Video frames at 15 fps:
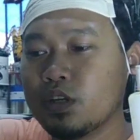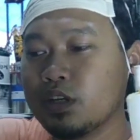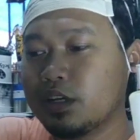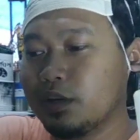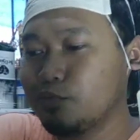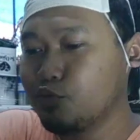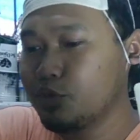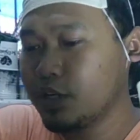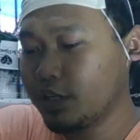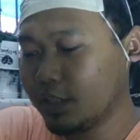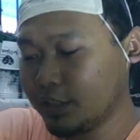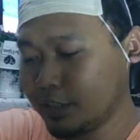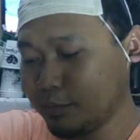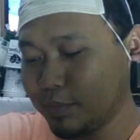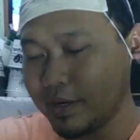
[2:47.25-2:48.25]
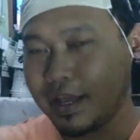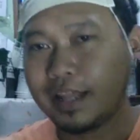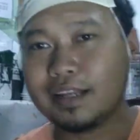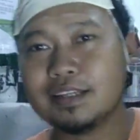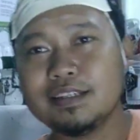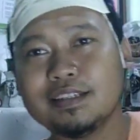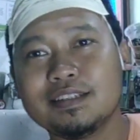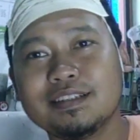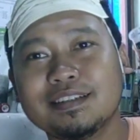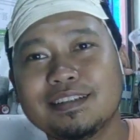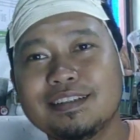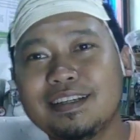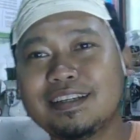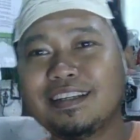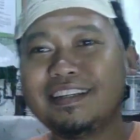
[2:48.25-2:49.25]
Kemudian kita beralih ke
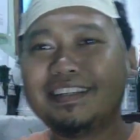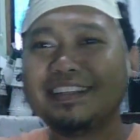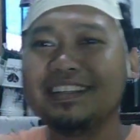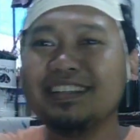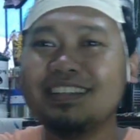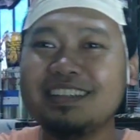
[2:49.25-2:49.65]
yang ini.